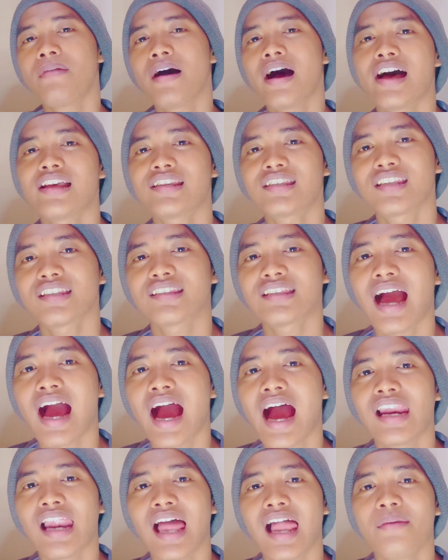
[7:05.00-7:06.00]
membahas
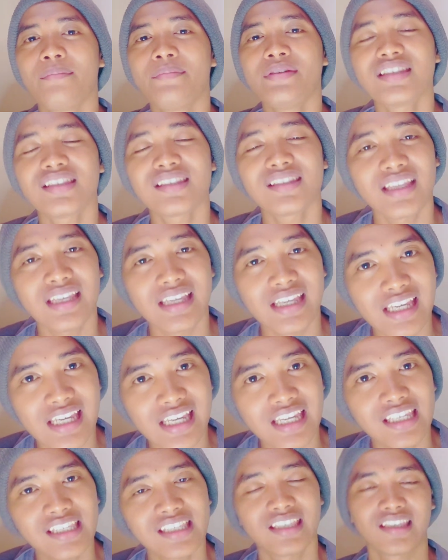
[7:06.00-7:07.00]
tentang hal-hal
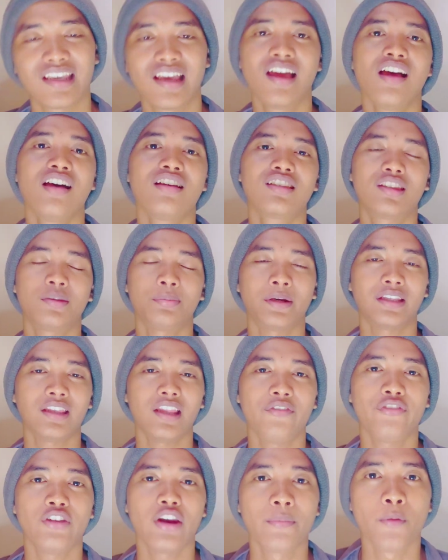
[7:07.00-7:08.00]
mistis
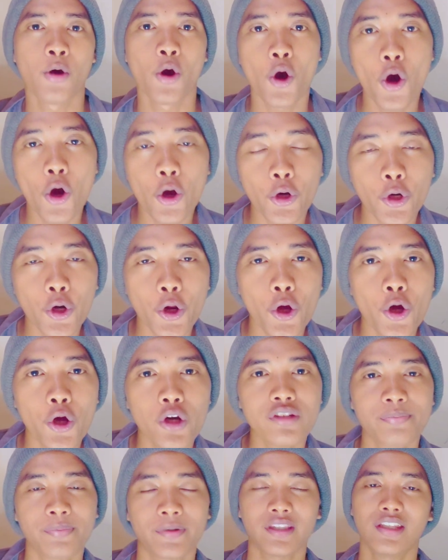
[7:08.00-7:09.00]
seperti film
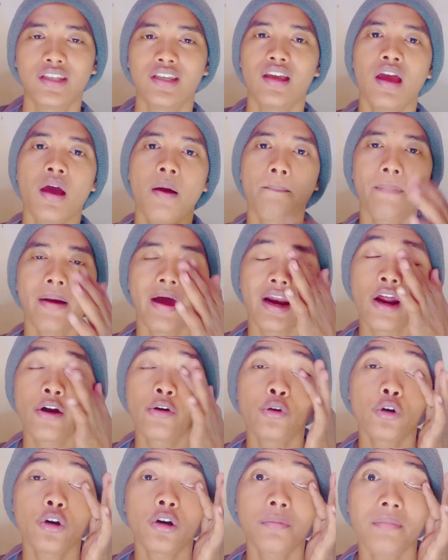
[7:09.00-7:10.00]
horor, seperti
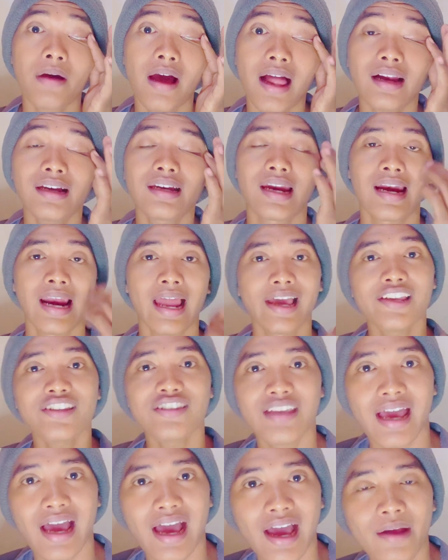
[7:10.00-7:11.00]
paranormal dan
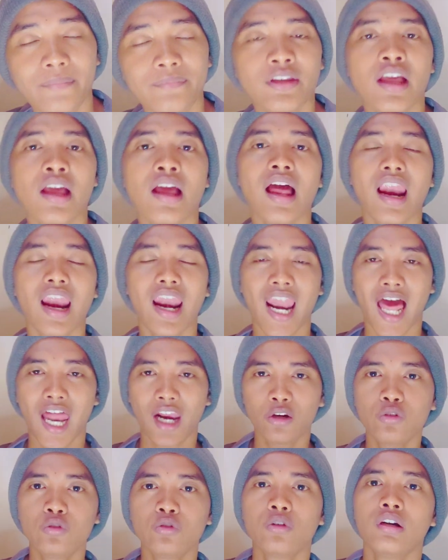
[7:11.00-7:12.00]
lainnya.
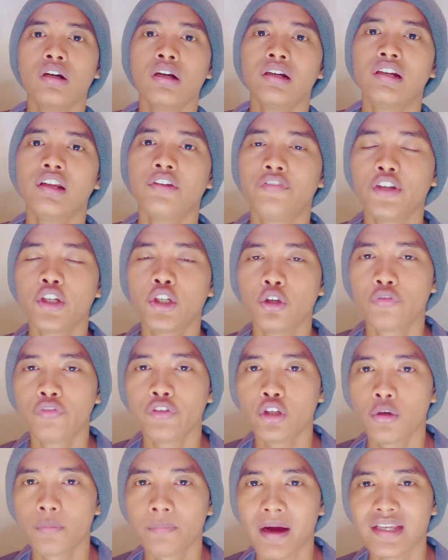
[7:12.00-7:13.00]
Lalu di
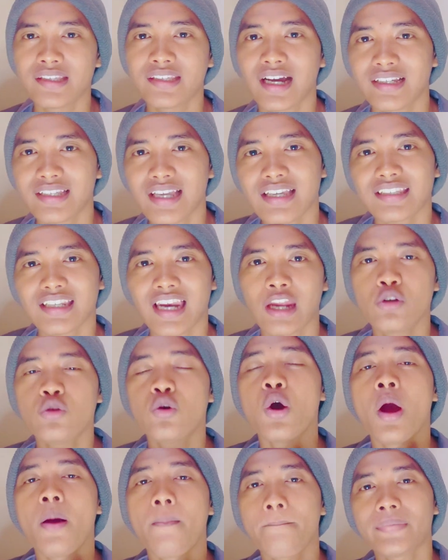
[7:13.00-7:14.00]
video-video panjangnya
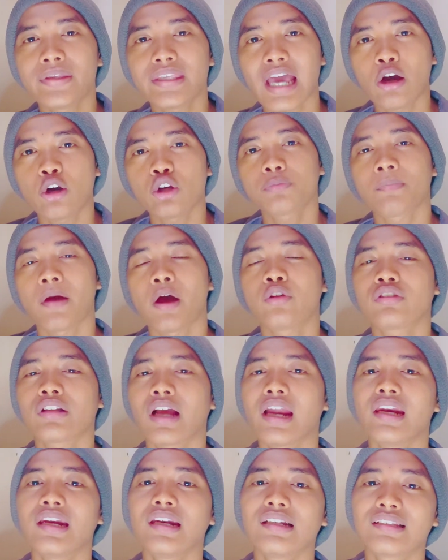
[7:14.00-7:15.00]
selalu menyangkut
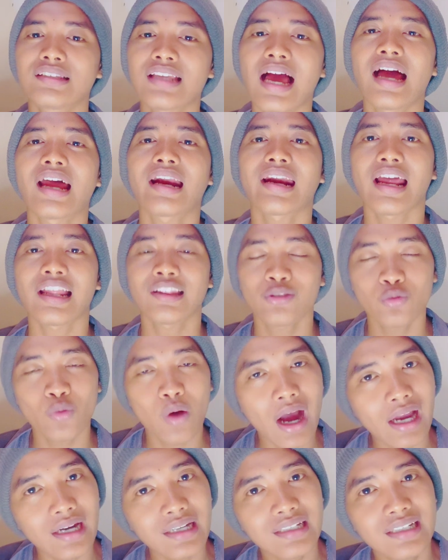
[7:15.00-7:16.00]
pautkan sang
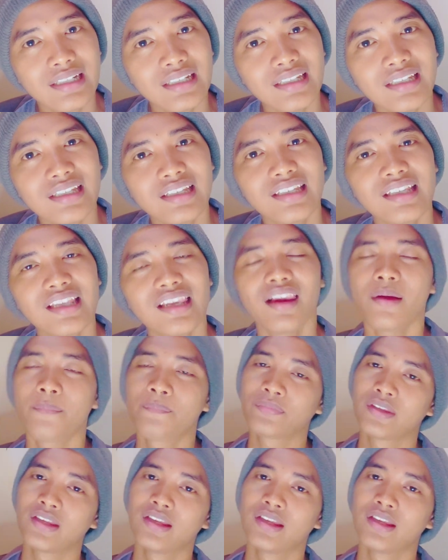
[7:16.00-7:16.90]
ratu adil,